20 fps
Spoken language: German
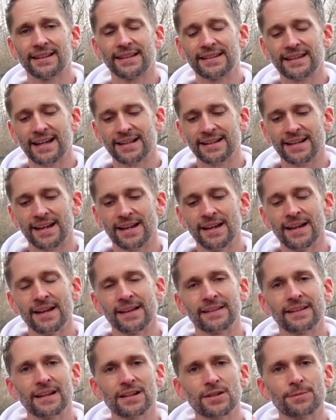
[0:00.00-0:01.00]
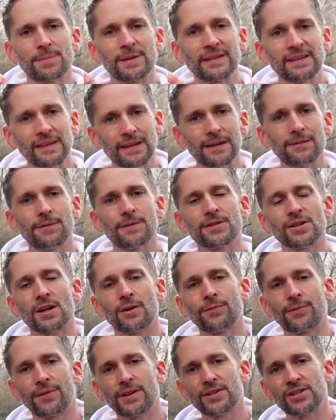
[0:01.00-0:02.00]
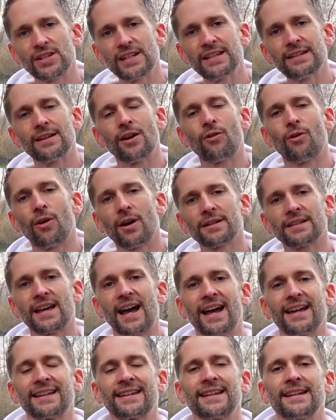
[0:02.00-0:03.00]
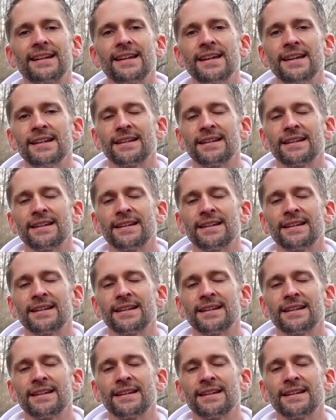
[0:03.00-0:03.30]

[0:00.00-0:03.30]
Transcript: Ich kann da sehr spezifisch auf verschiedene Orte eingehen.